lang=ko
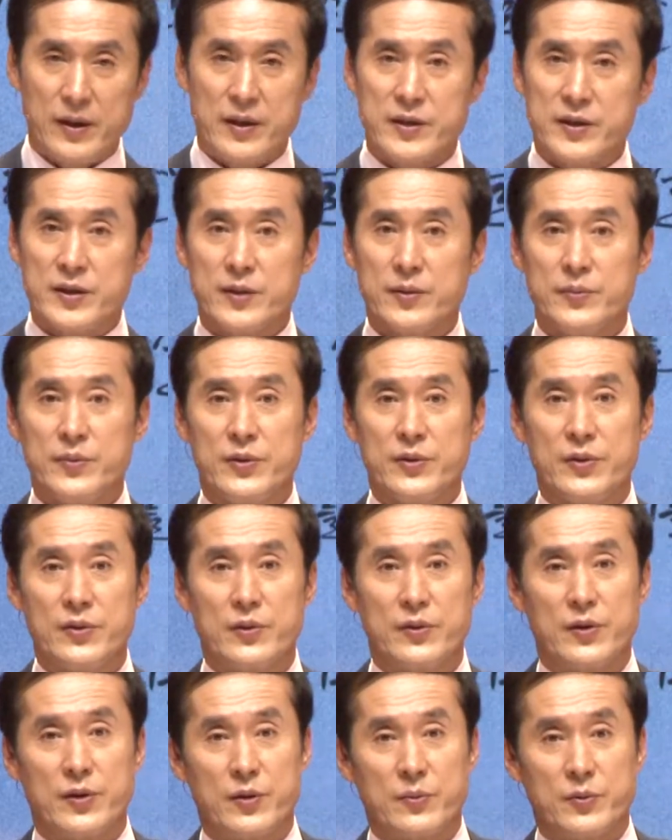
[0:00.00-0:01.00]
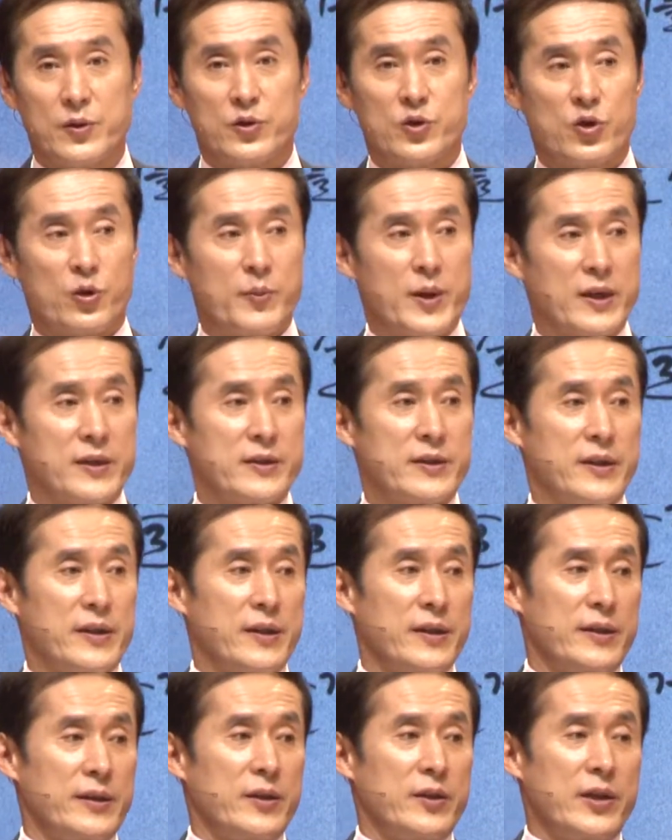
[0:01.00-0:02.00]
지금도 여러분
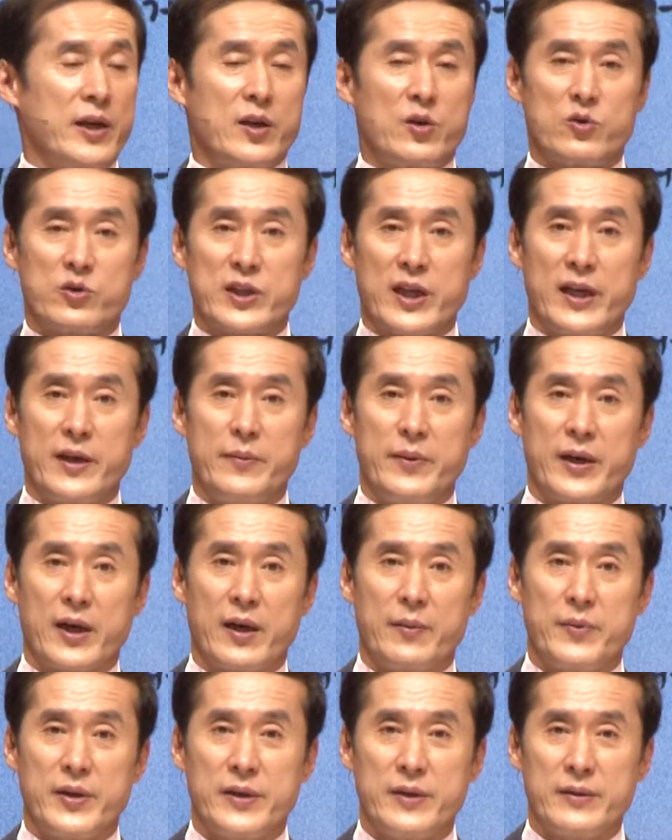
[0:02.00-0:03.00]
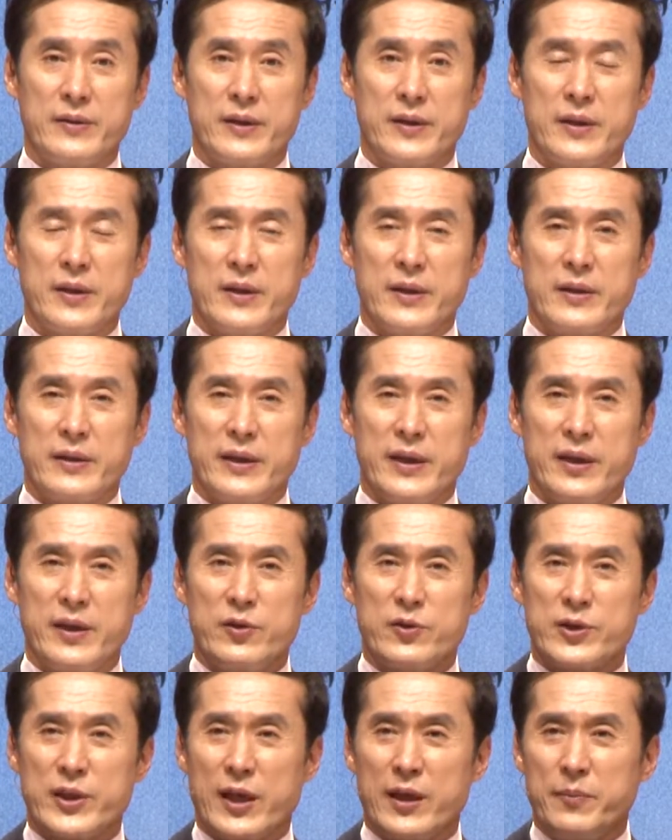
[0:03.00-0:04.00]
초막절에 예루살렘에 가면은
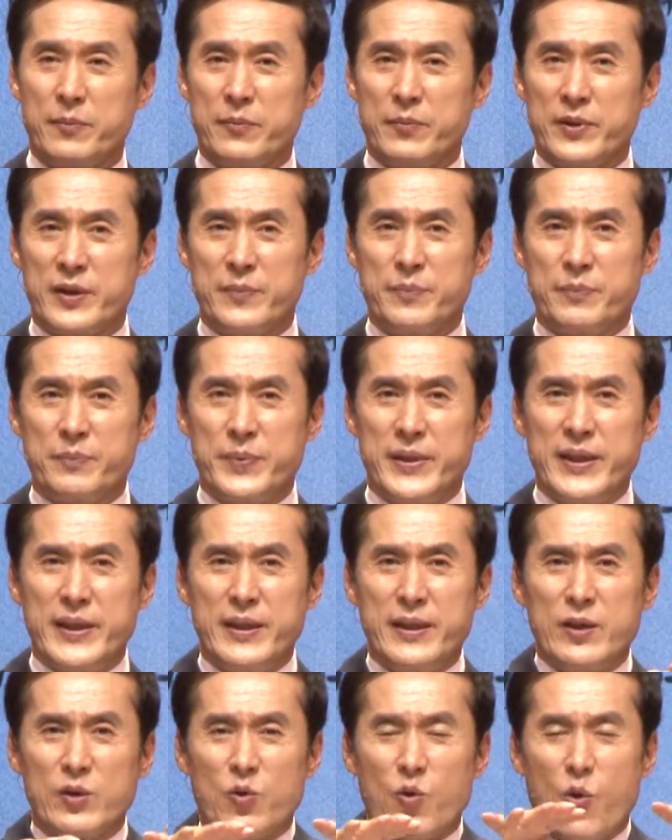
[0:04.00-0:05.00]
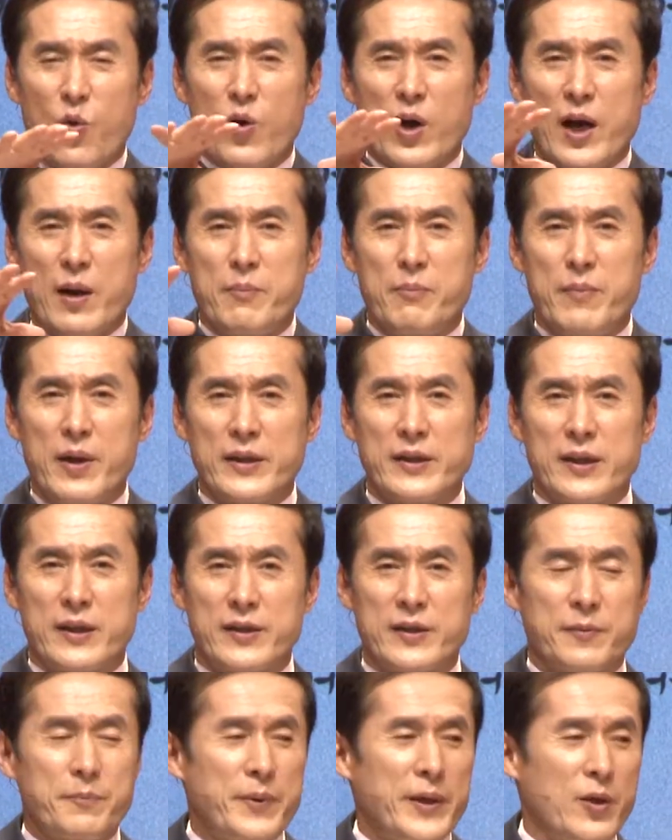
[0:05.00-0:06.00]
예루살렘 빈 공간마다
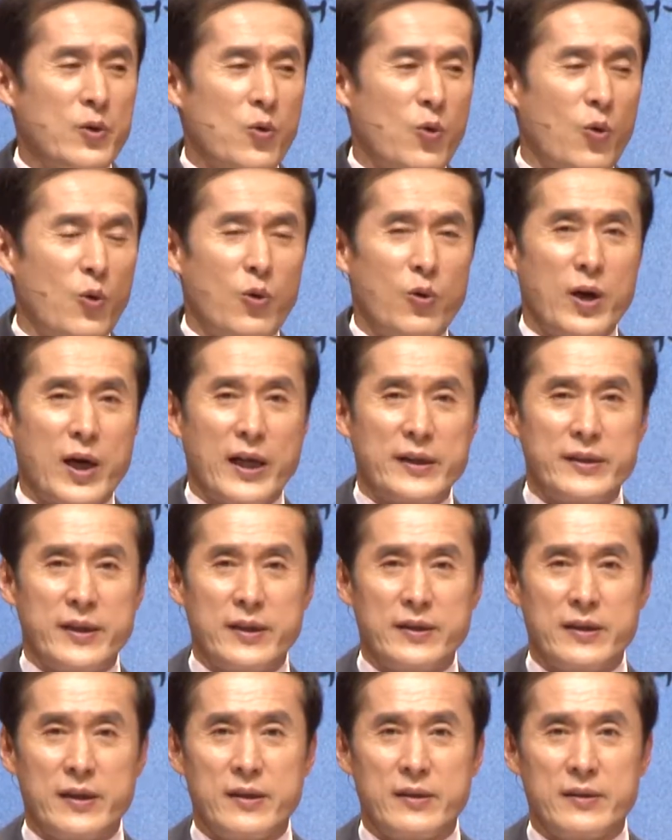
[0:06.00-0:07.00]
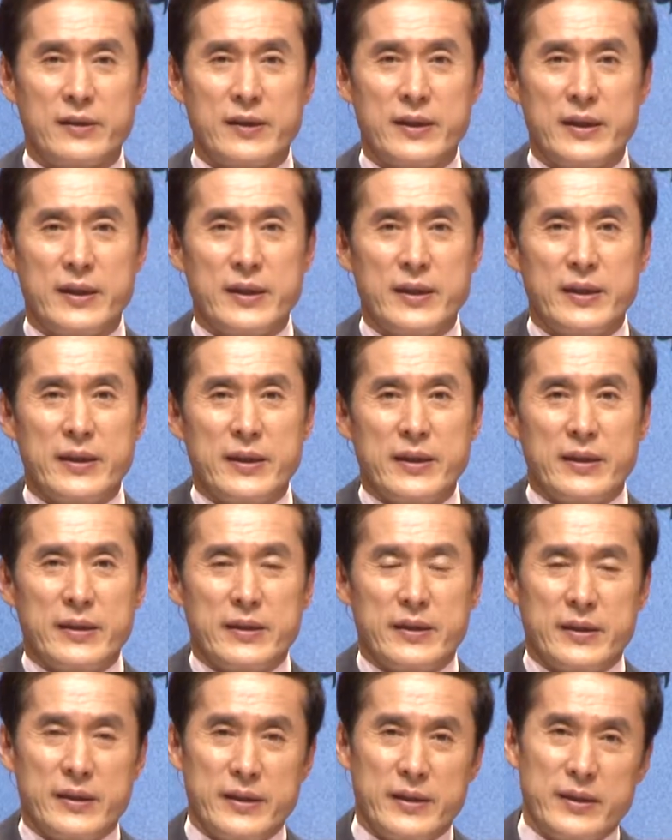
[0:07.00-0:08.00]
특별히 공원 같은 데는
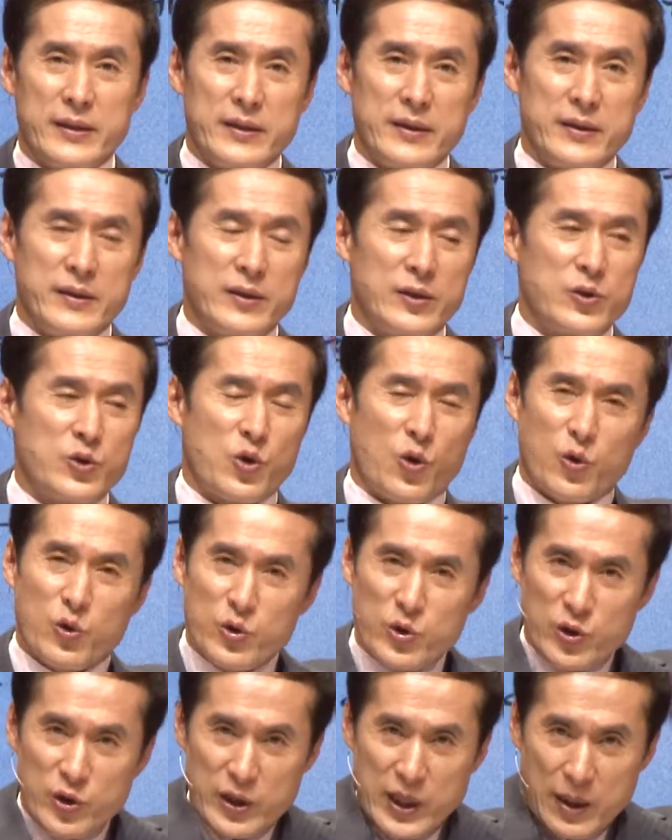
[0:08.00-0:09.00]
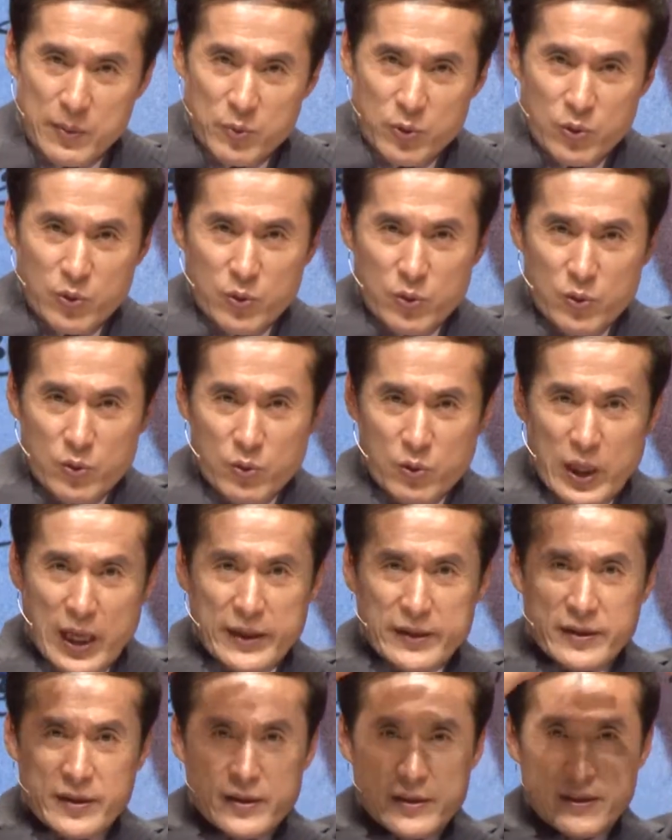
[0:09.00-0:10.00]
이 종려나무
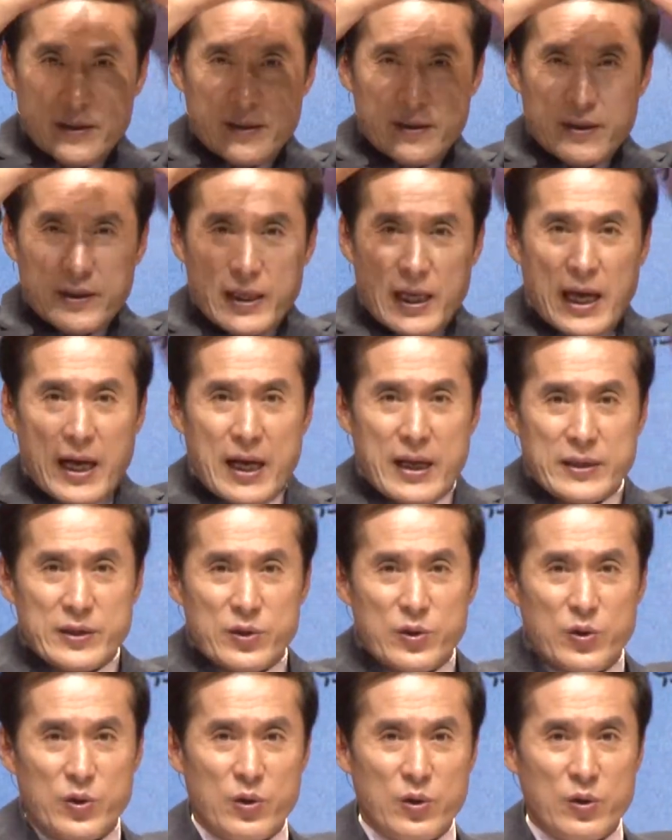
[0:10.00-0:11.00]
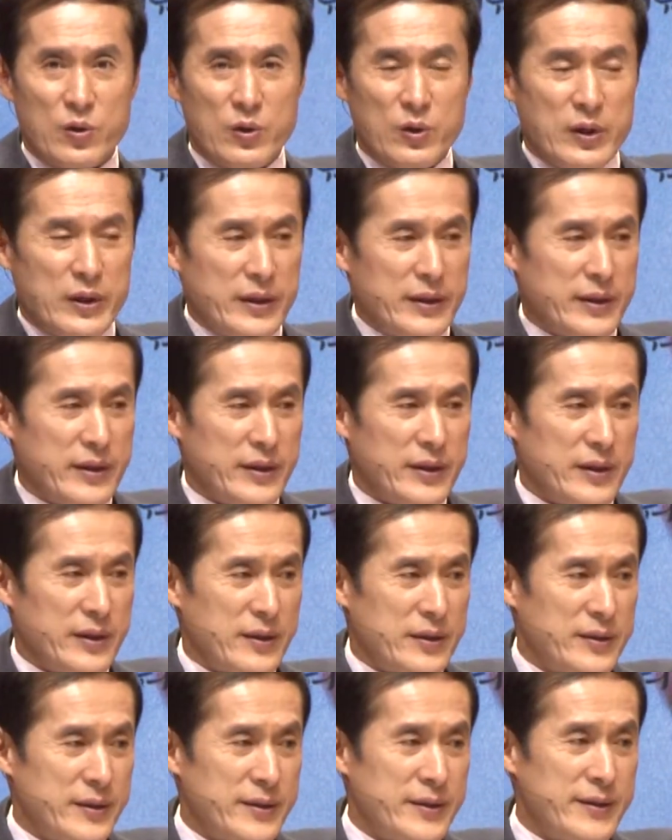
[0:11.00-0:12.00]
같은 이런 가지로
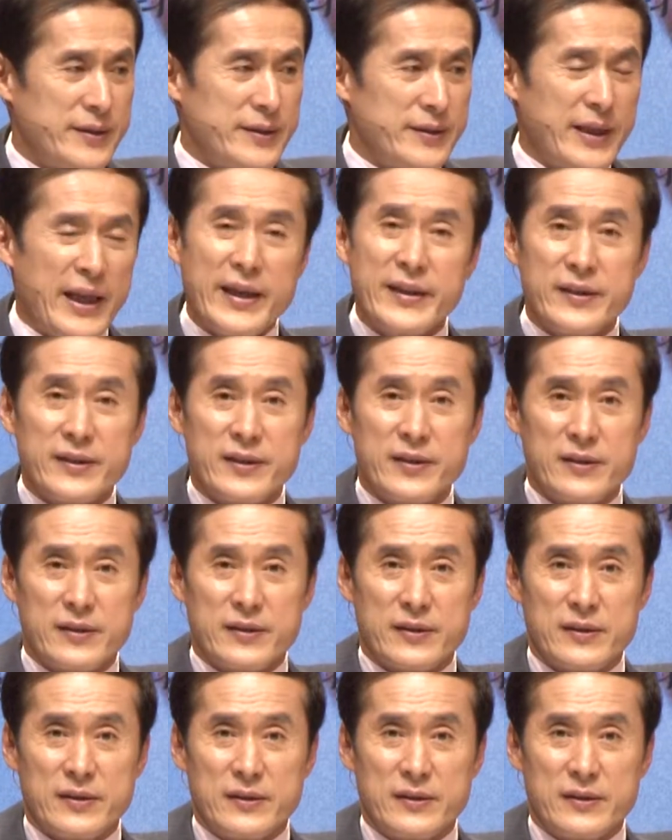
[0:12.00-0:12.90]
이 텐트